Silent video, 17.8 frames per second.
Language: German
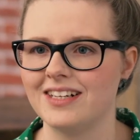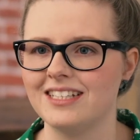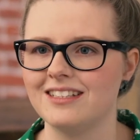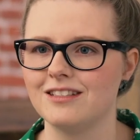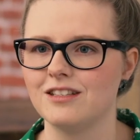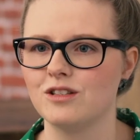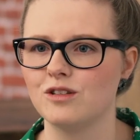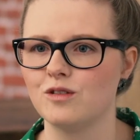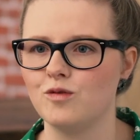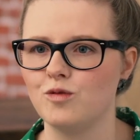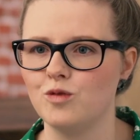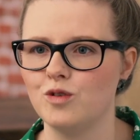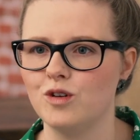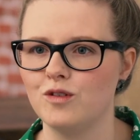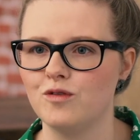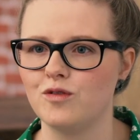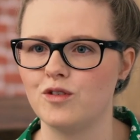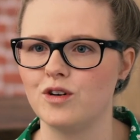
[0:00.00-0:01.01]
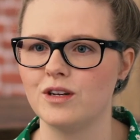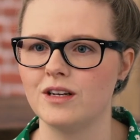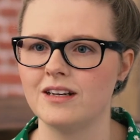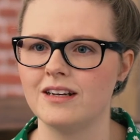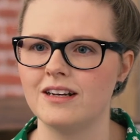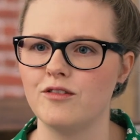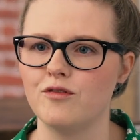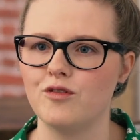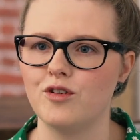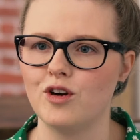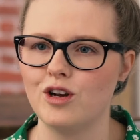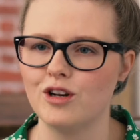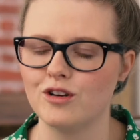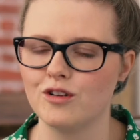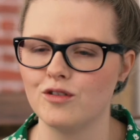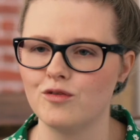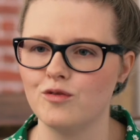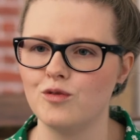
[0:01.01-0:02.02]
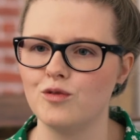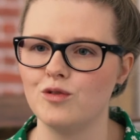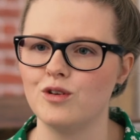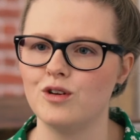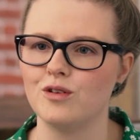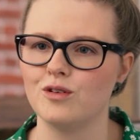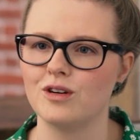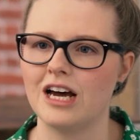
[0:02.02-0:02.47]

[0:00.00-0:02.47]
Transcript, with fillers: weil dieses Gefühl von Völlegefühl